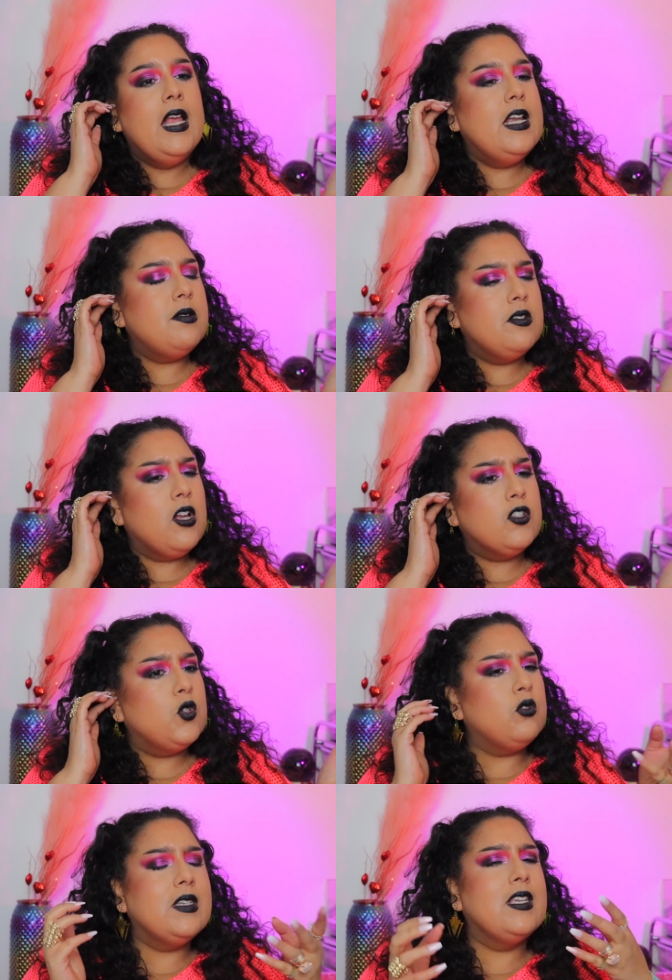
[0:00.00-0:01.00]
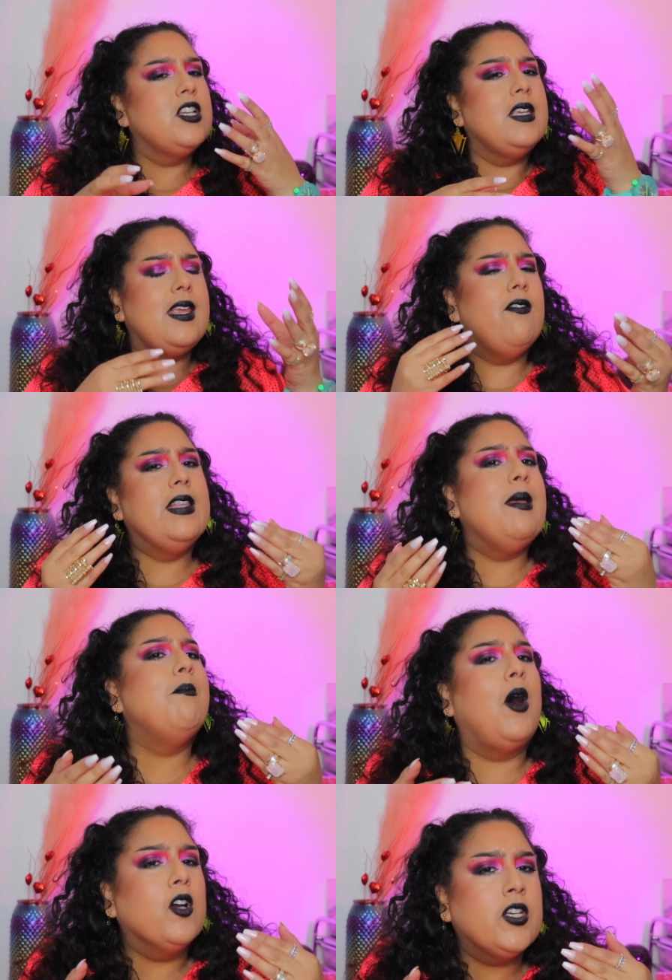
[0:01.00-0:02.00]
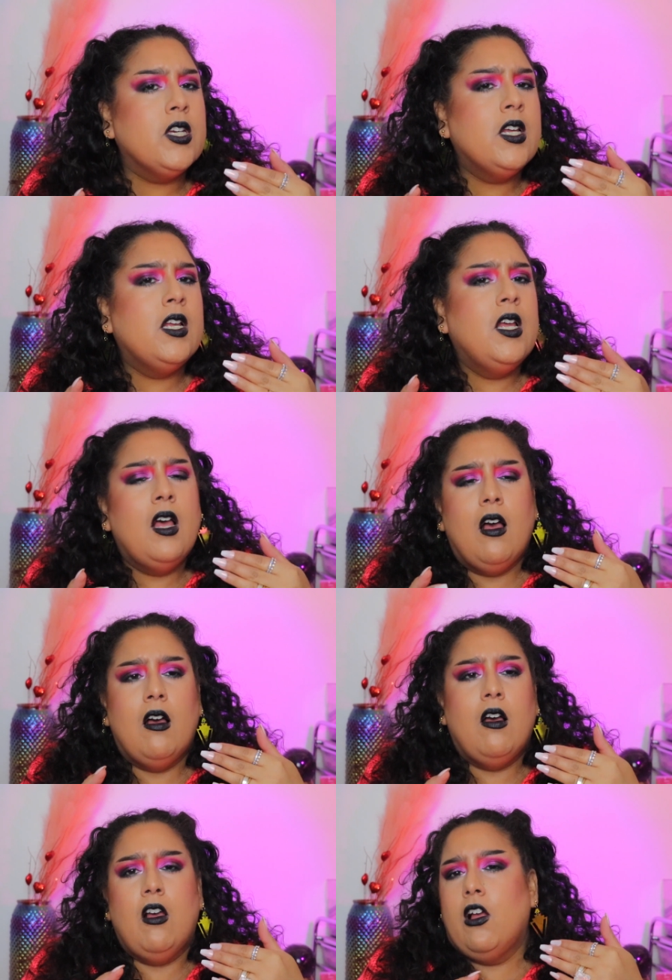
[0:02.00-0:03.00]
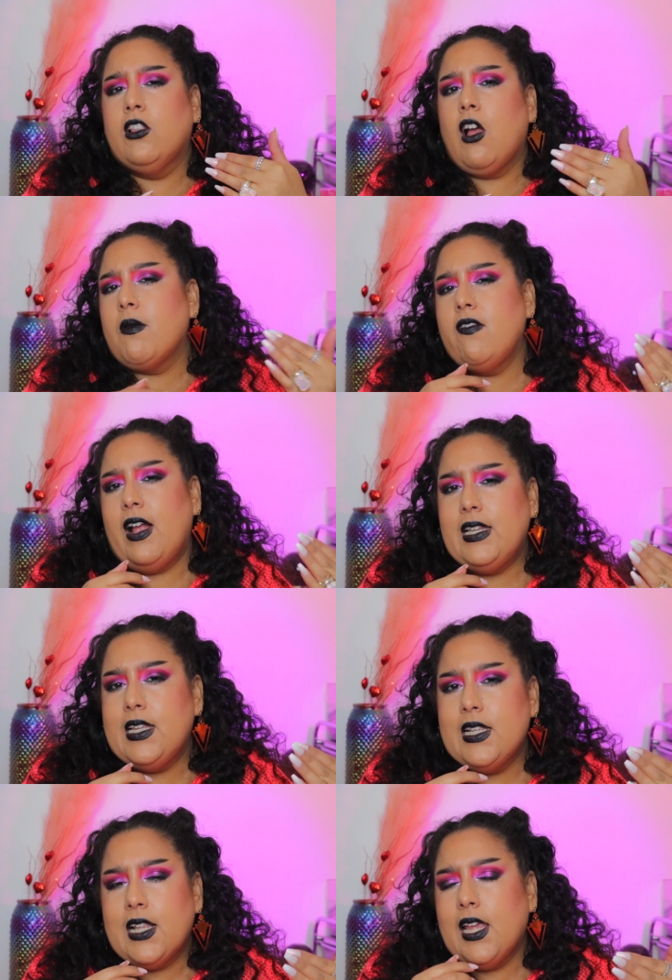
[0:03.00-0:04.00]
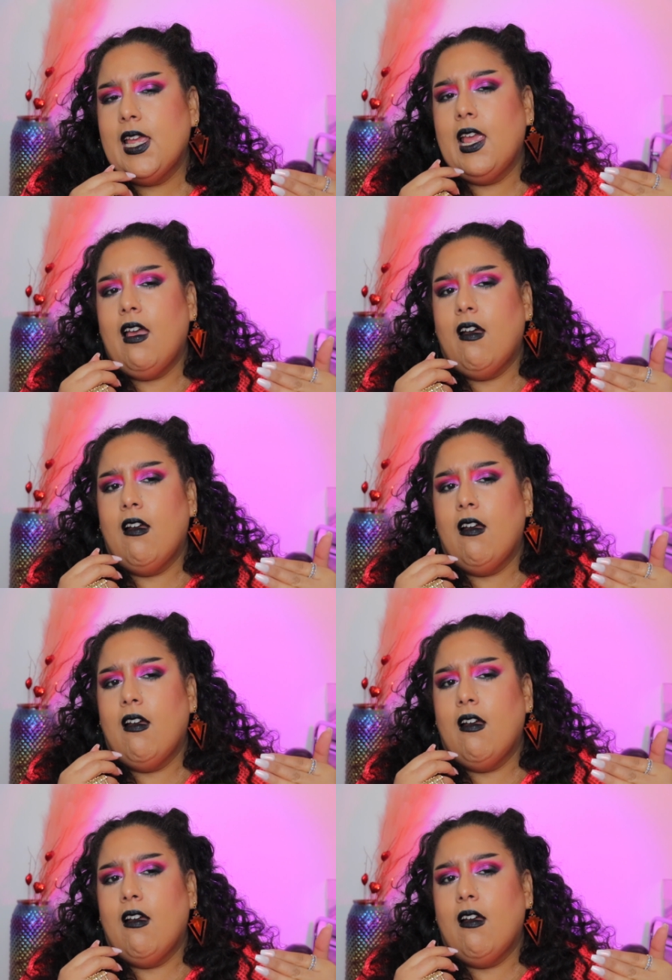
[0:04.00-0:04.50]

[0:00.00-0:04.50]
et je me suis rendu compte qu'il y avait des manques euh, dans mes valises et